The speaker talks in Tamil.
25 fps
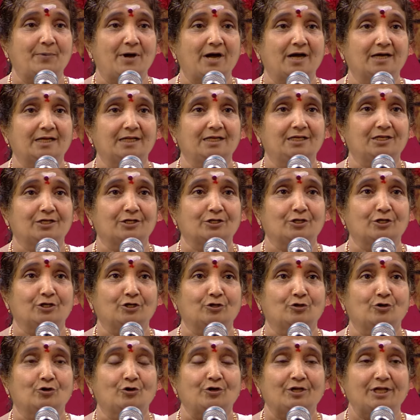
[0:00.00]
பாடல்
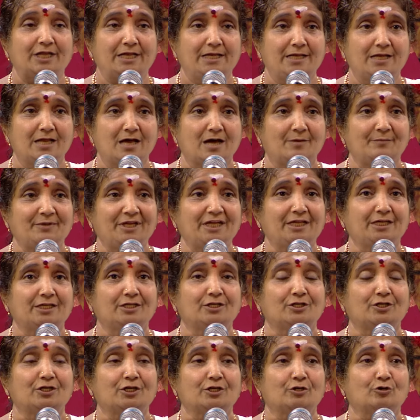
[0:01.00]
இருக்கணும் எல்லாமே
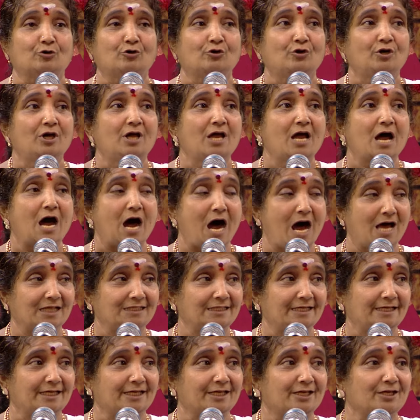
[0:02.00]
இருக்கணும்
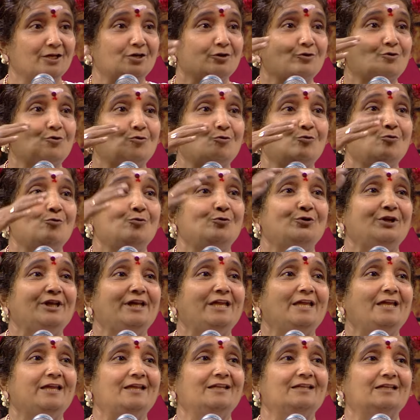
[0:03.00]
அதை
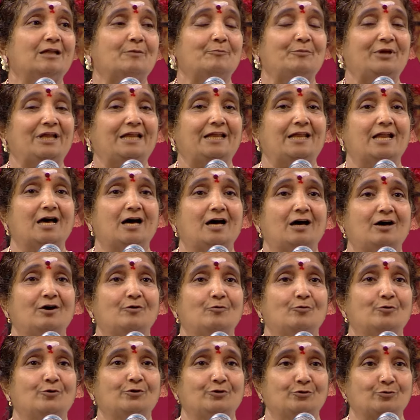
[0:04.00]
கூடி நம்ம எல்லாம்
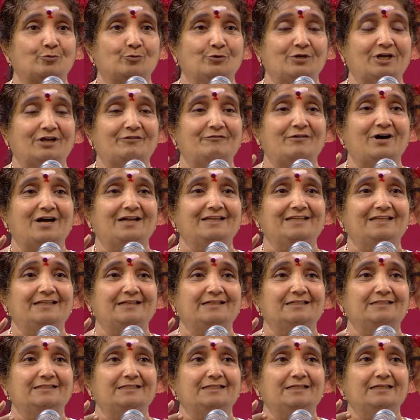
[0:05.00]
ஒரு உறவாக
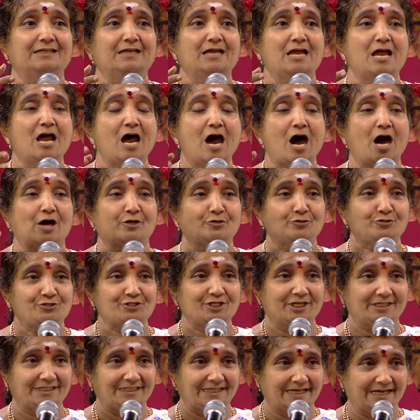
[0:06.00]
இருந்து
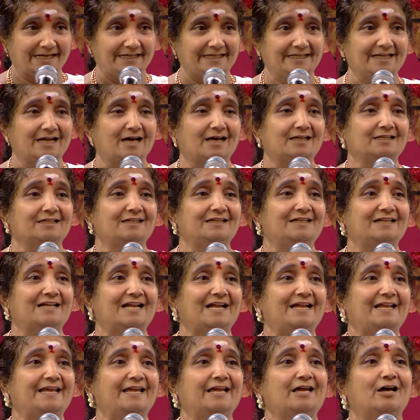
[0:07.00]
அருட்சட்ட
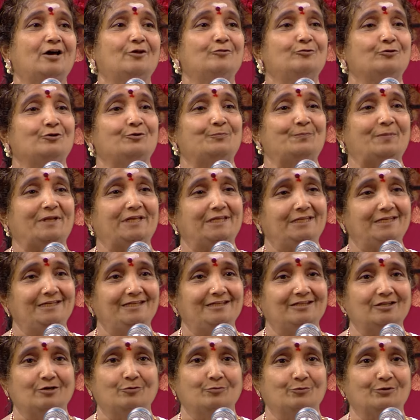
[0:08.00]
அடியார்கள்னாலே அது ஒரு
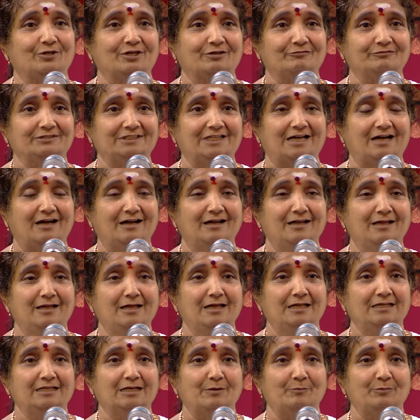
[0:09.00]
பெரிய உறவு தான்
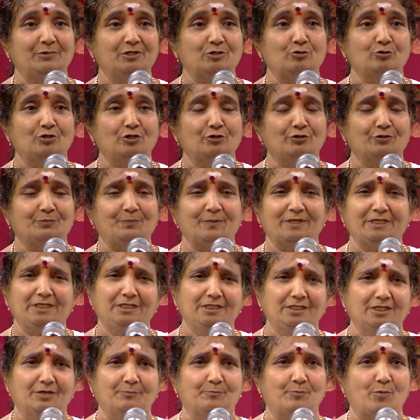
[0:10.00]
நம்மளுக்குள்ளே ஒரு
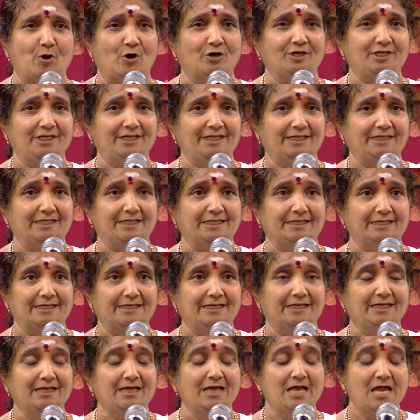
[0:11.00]
பெரிய பாண்டிங்
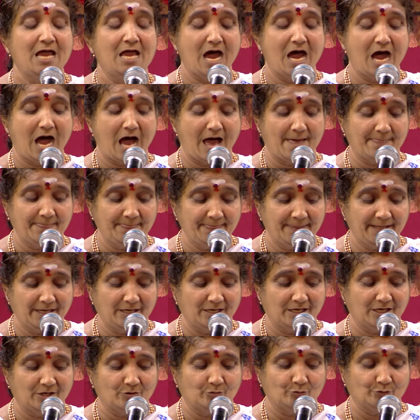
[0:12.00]
இருக்குது அந்த
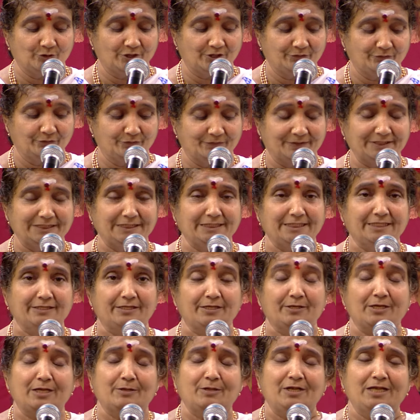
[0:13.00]
உறவு வந்து
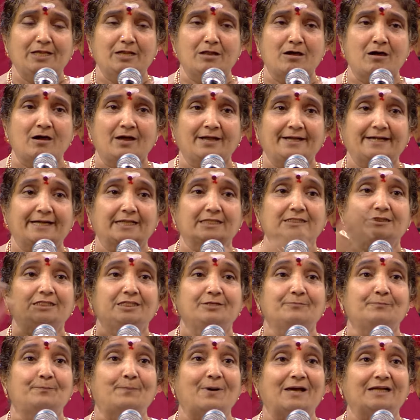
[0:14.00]
எல்லா
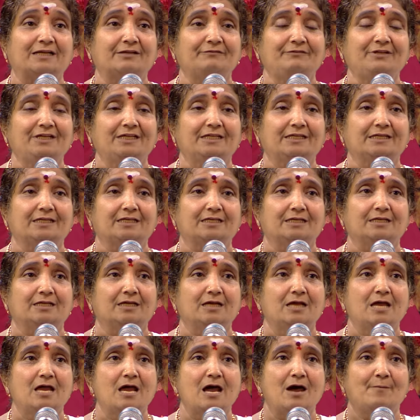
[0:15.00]
இடத்துலையும் பரவி இருக்குது
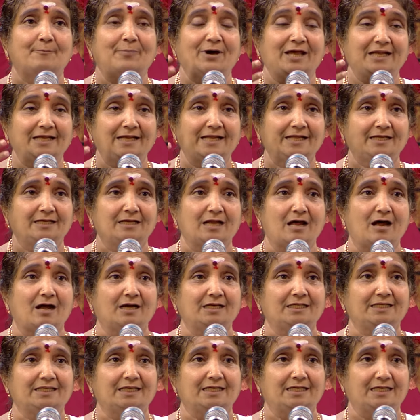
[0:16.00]
பல
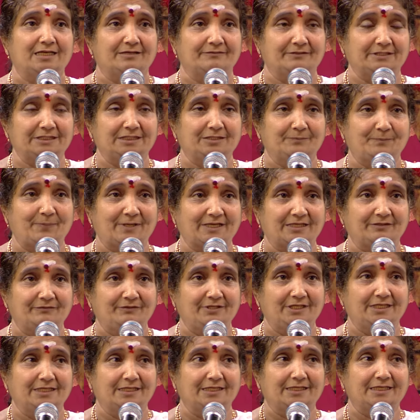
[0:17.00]
நாடுகளில் வந்து
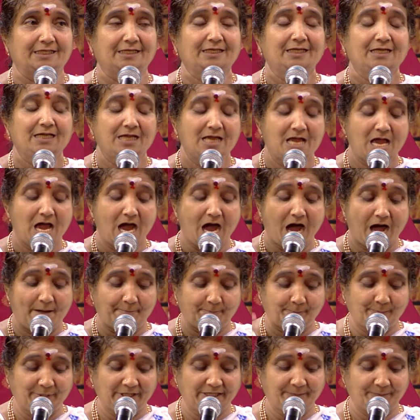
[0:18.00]
பரவி இருக்குது
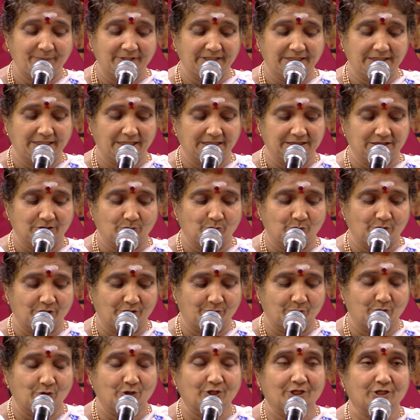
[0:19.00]
அப்படிப்பட்ட அந்த
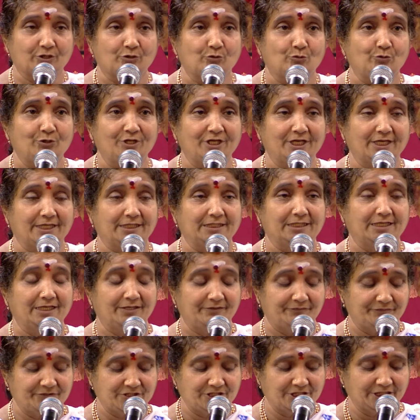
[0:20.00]
உறவோட கூடிய இதை
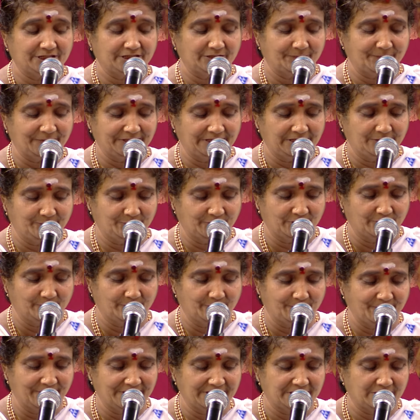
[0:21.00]
விஷயத்தை பற்றி இப்போ நம்ம
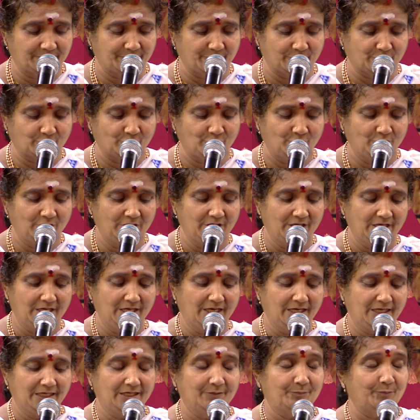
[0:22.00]
பேச போகிறோம்
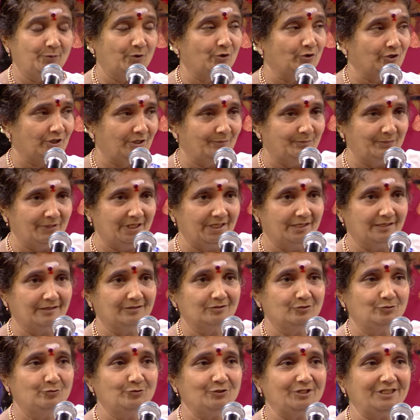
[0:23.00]
இப்போது நம்ம
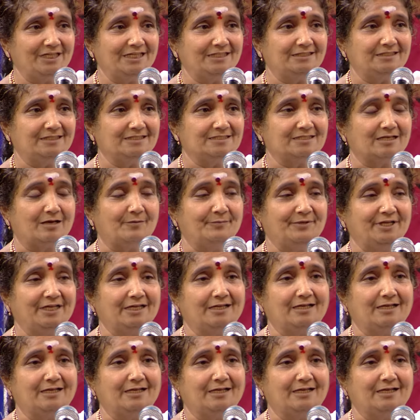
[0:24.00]
குரு கீர்த்தி சாமி ஏன்னா